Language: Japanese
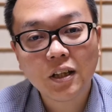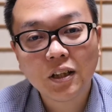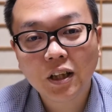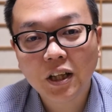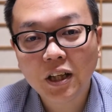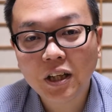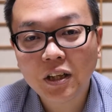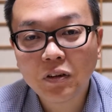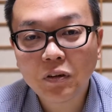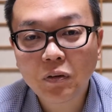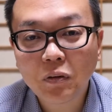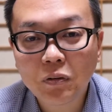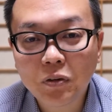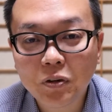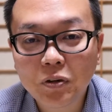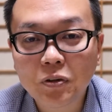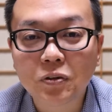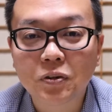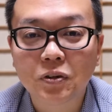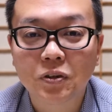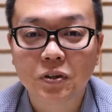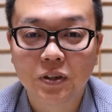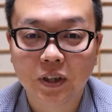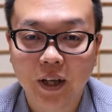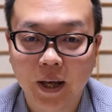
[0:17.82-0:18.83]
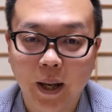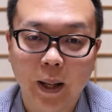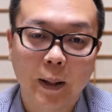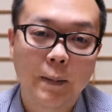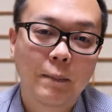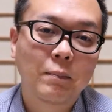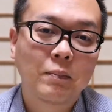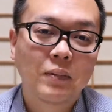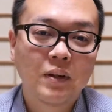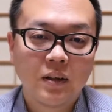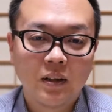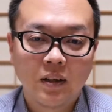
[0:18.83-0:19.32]
近のニュースで
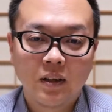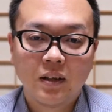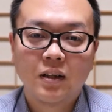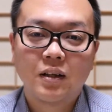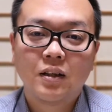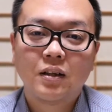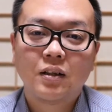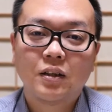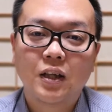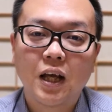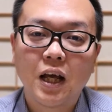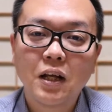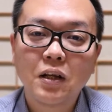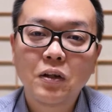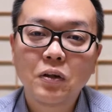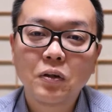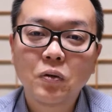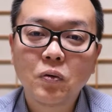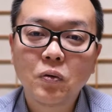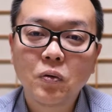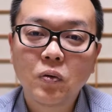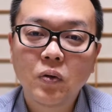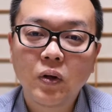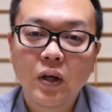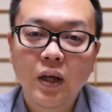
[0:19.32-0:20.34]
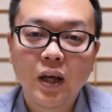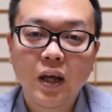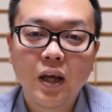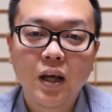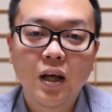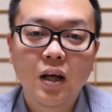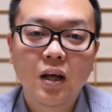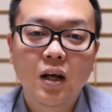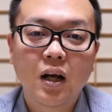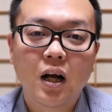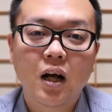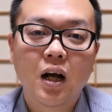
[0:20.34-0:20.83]
天皇
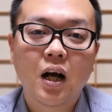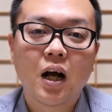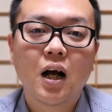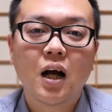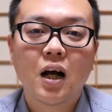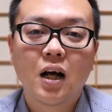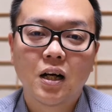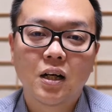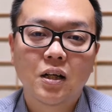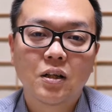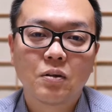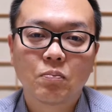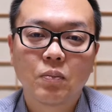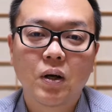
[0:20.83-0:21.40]
陛下が、